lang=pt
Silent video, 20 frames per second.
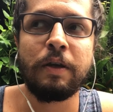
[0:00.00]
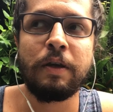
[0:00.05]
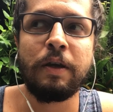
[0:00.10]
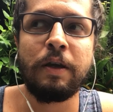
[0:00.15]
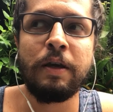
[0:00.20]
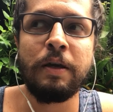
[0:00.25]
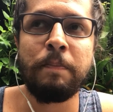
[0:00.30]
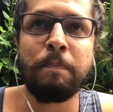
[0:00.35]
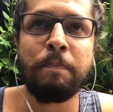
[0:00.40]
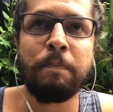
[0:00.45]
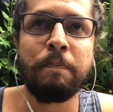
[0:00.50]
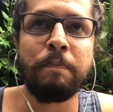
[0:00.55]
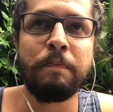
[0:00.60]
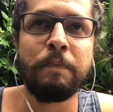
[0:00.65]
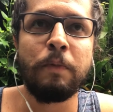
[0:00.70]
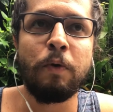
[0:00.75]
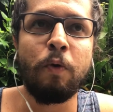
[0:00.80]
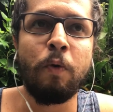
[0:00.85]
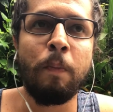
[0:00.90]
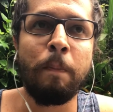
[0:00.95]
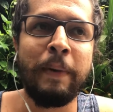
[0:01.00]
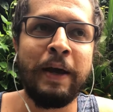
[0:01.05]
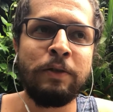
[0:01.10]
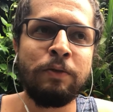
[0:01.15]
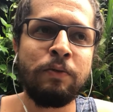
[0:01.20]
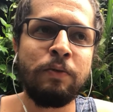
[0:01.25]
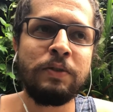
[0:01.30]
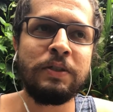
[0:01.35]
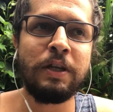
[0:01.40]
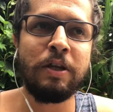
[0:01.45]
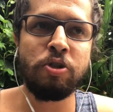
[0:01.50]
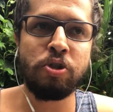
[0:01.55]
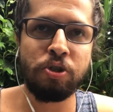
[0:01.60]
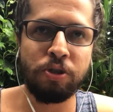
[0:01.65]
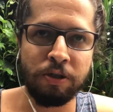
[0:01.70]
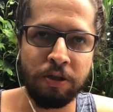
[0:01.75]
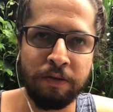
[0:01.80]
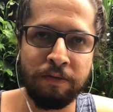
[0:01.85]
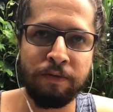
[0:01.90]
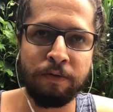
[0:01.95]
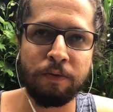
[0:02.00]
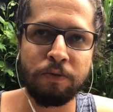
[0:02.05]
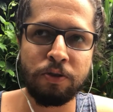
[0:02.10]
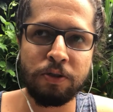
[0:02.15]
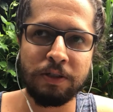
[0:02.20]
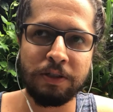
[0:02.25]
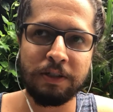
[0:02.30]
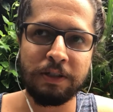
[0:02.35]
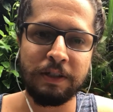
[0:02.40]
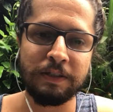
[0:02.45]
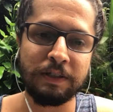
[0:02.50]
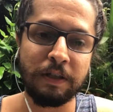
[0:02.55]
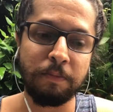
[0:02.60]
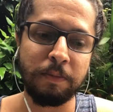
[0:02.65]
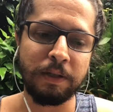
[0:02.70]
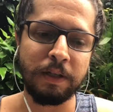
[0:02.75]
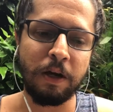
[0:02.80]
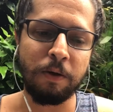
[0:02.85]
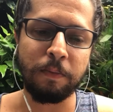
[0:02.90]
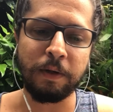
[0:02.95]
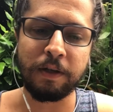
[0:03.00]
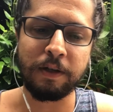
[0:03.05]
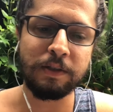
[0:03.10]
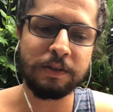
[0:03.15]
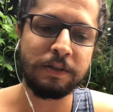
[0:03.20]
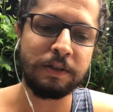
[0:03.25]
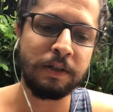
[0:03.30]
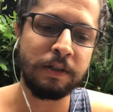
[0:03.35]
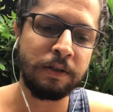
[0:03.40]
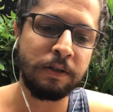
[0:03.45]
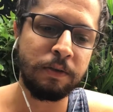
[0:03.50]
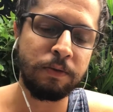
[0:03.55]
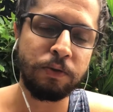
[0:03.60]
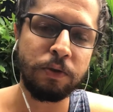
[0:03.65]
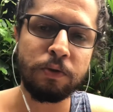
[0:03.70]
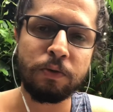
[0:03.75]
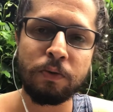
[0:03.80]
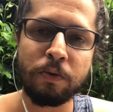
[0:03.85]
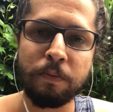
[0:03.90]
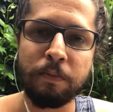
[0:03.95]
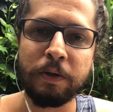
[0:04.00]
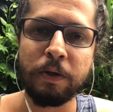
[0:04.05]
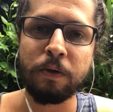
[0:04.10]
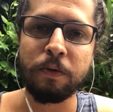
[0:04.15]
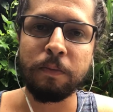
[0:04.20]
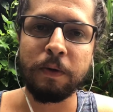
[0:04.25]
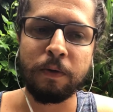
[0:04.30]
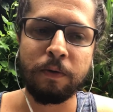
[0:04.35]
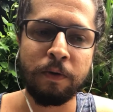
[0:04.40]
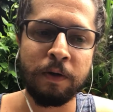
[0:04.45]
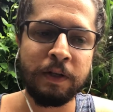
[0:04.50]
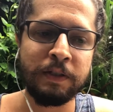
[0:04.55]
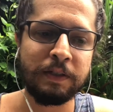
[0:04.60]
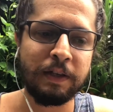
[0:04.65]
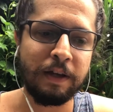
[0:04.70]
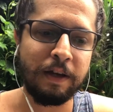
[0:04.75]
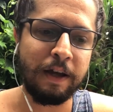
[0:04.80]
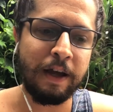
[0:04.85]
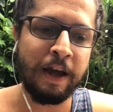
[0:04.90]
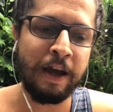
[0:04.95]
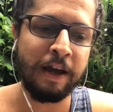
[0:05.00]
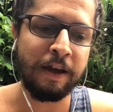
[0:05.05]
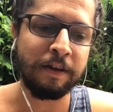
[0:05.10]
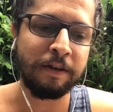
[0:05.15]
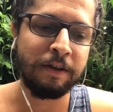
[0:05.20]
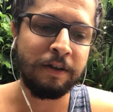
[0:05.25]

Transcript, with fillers: que o método científico de se examinar uma questão, de descobrir alguma coisa, é